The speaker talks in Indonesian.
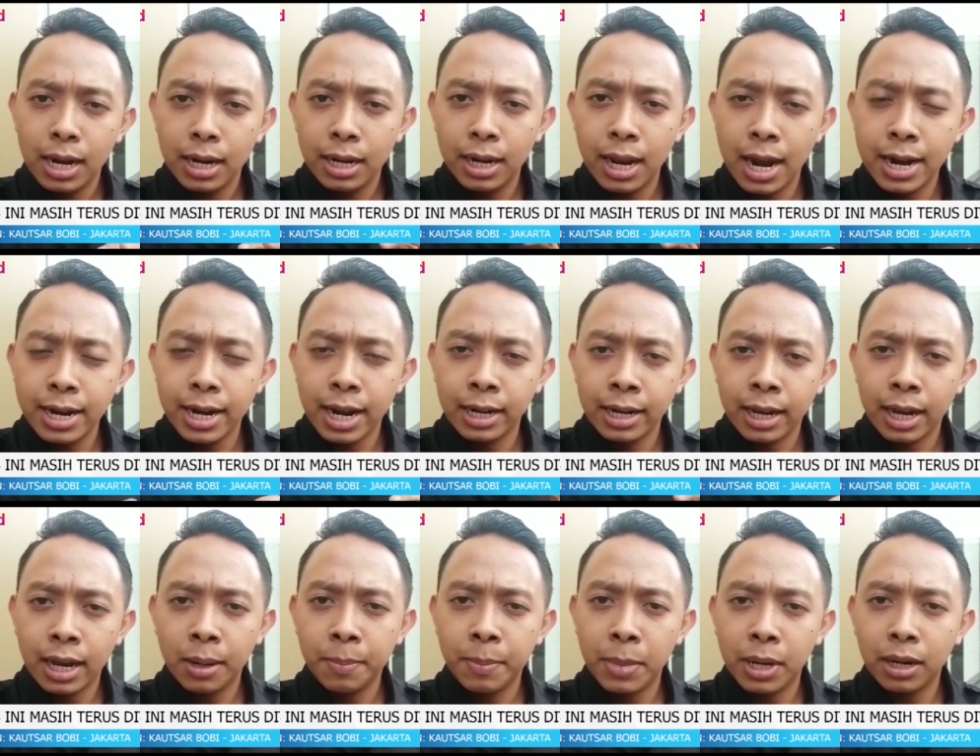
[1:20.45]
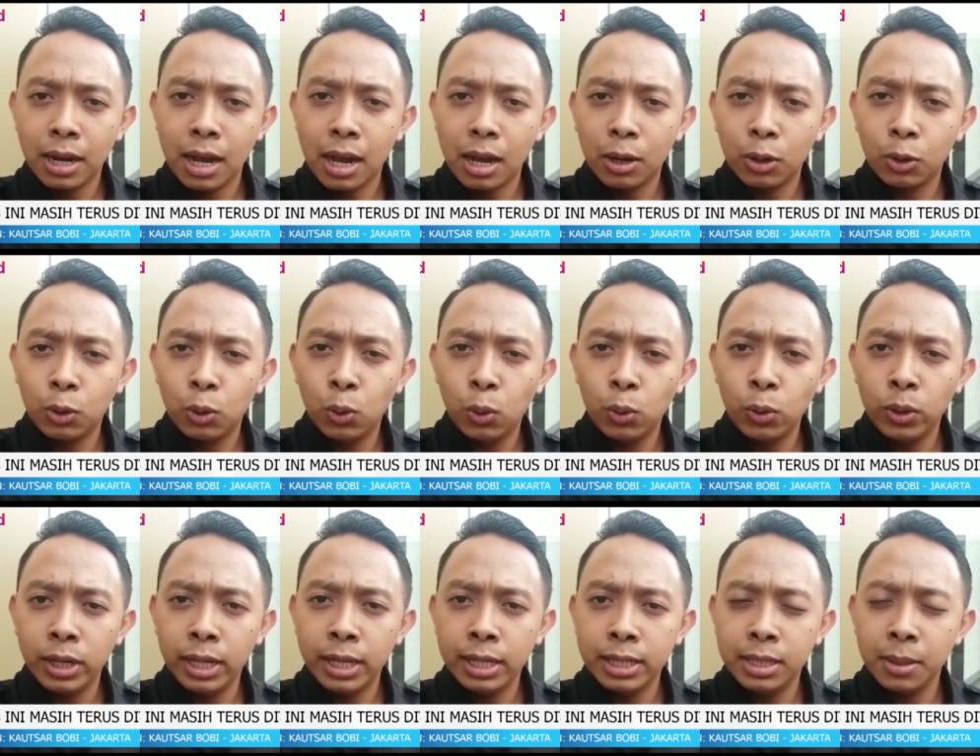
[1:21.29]
Dan NN
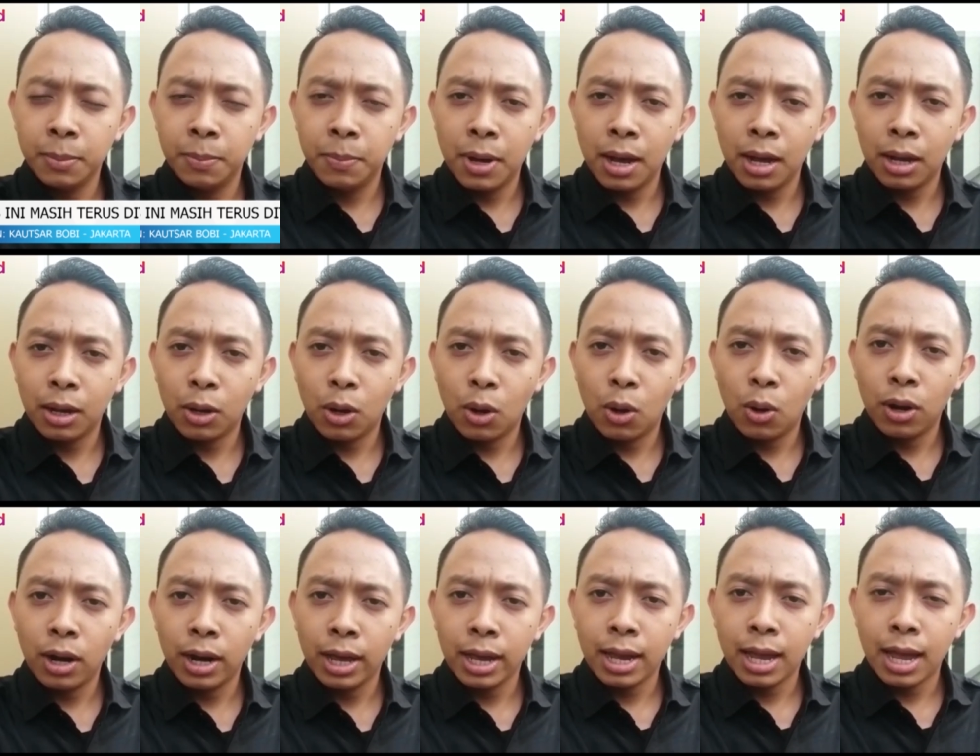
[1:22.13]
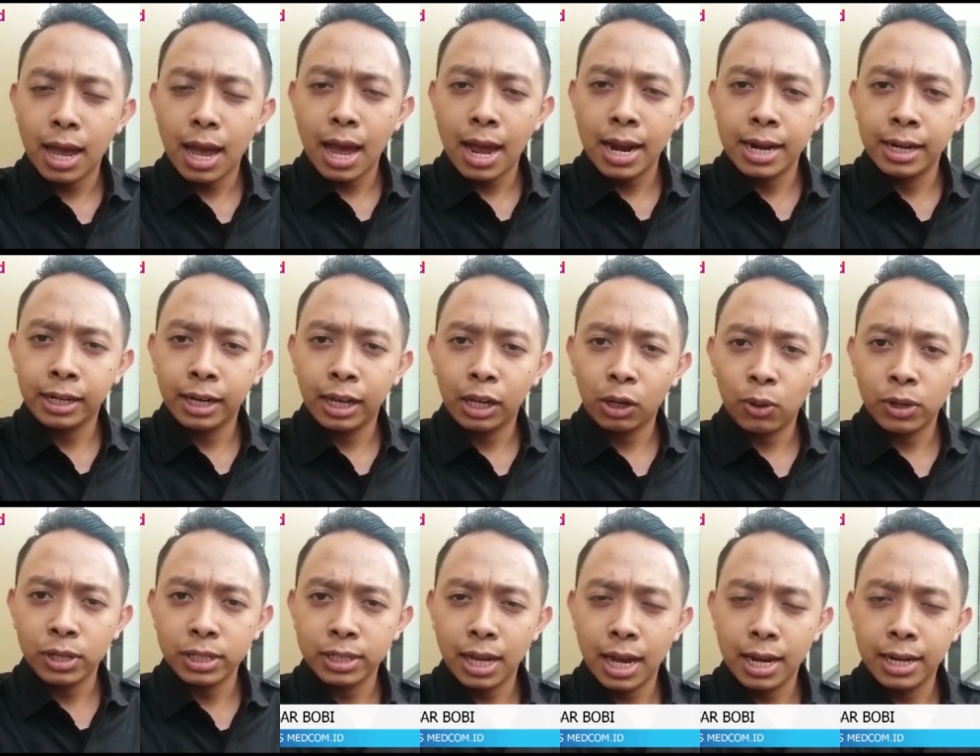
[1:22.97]
mengaku dijebak oleh Andre
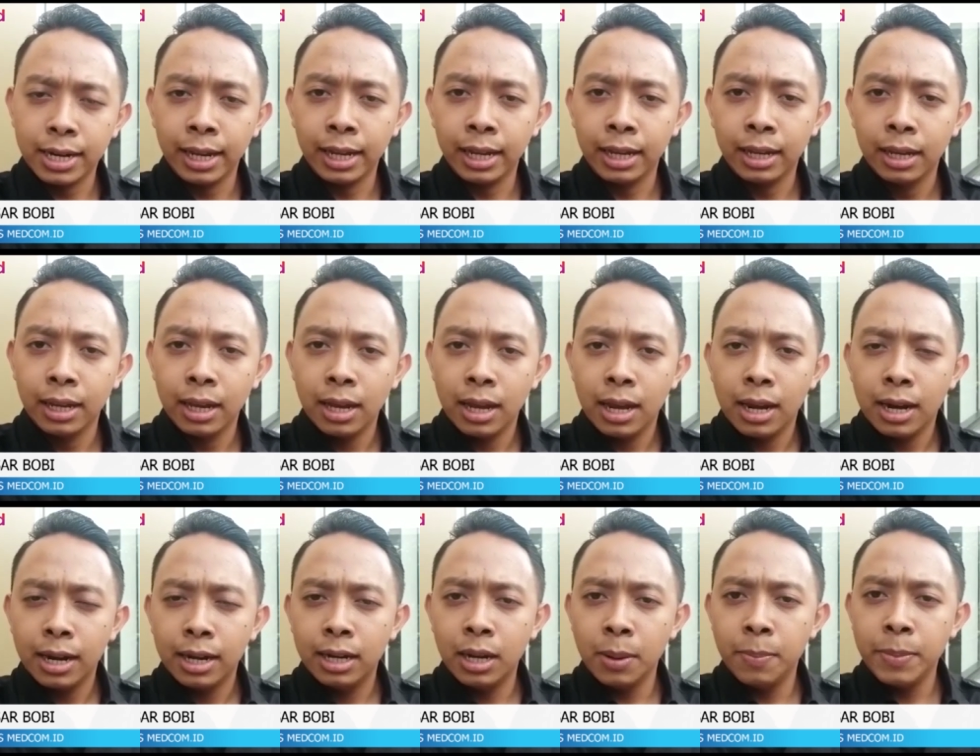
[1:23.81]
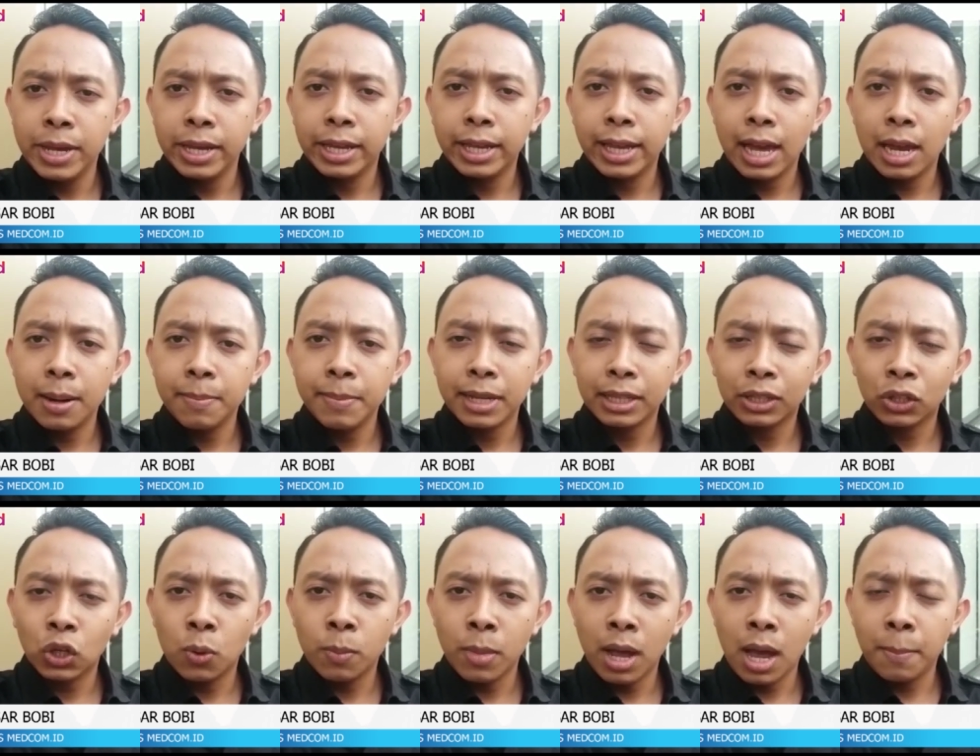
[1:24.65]
Rosyade. Demikian
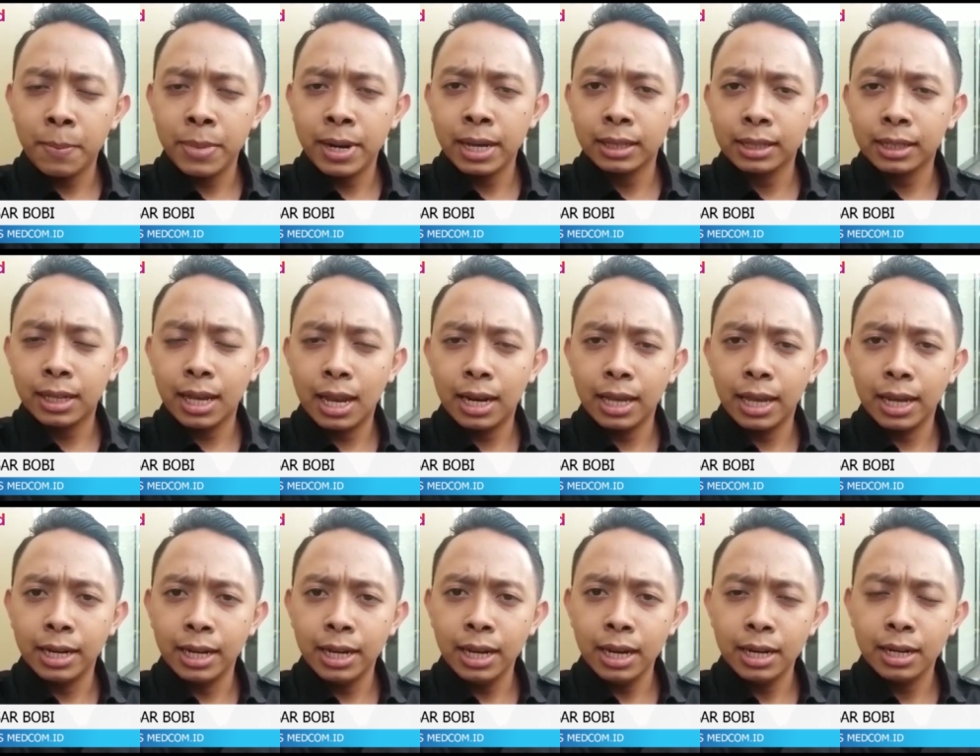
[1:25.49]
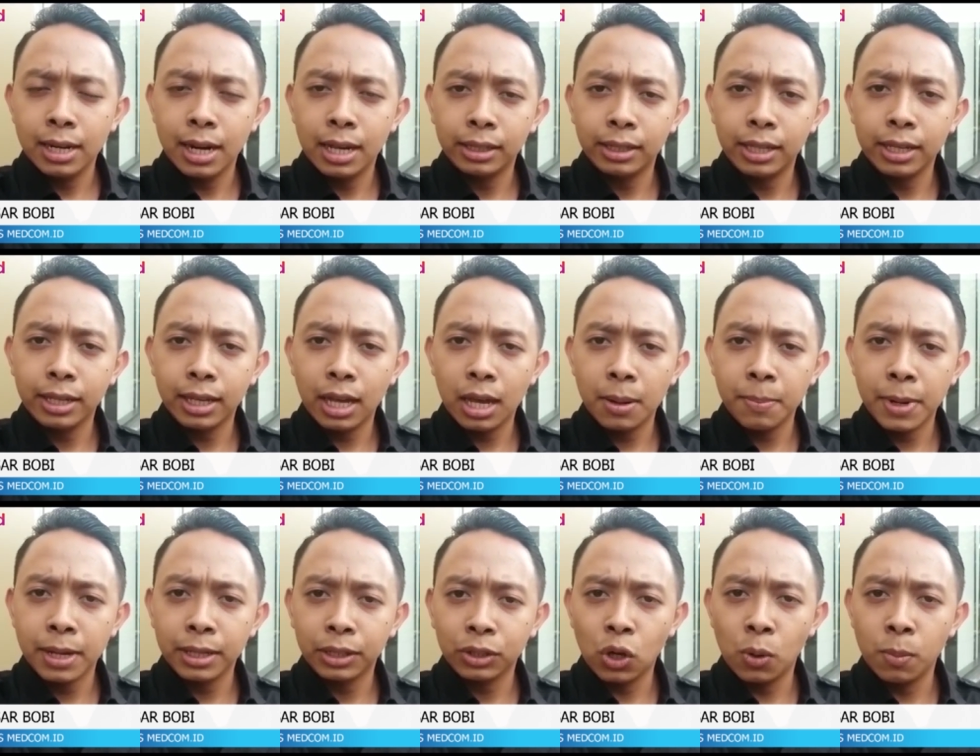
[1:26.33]
Medcom Update kali ini, nantikan
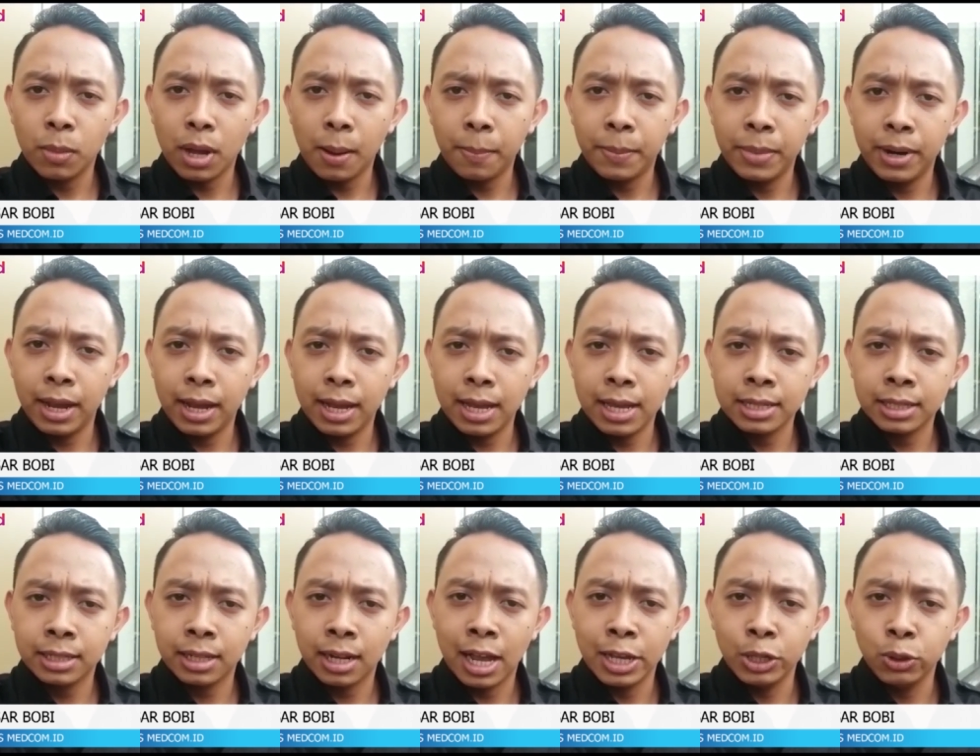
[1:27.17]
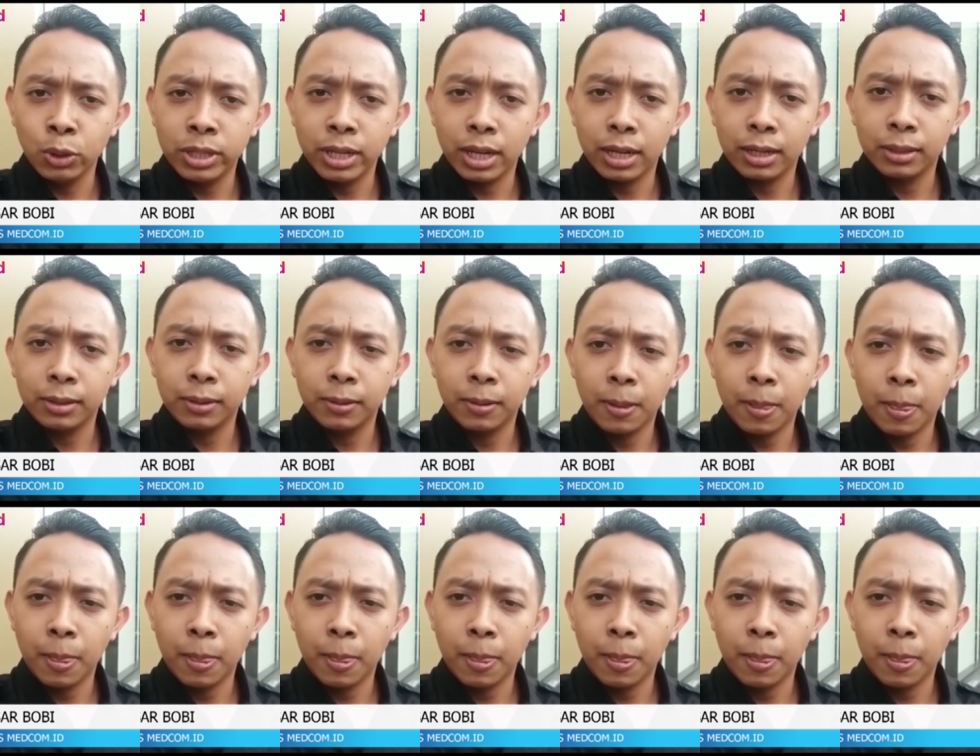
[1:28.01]
Medcom Update selanjutnya.